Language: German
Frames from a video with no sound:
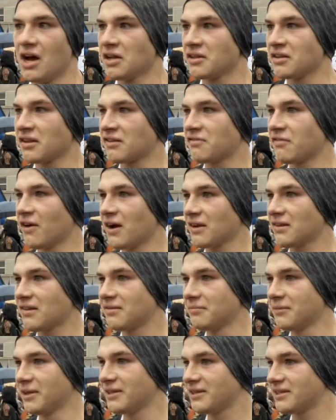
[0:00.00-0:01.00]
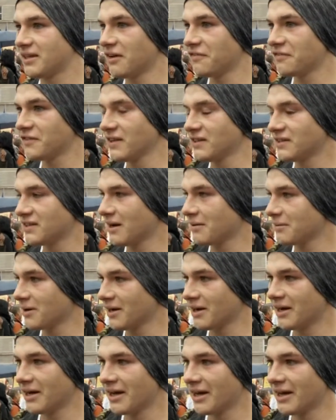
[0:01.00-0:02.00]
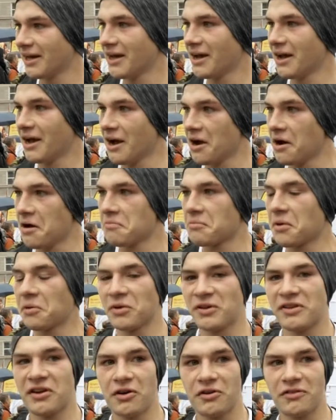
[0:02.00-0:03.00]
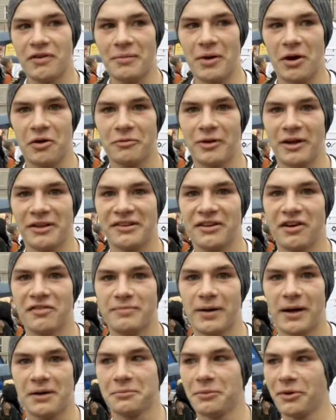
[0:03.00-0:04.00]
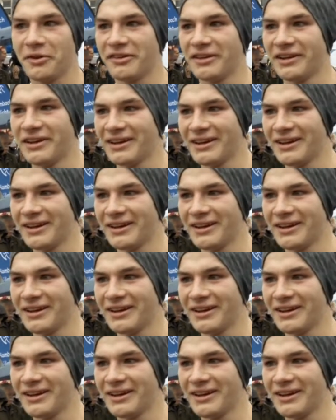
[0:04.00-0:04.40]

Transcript: Das war ziemlich heftig, aber man muss ja irgendwann mal auch was draufpacken müssen.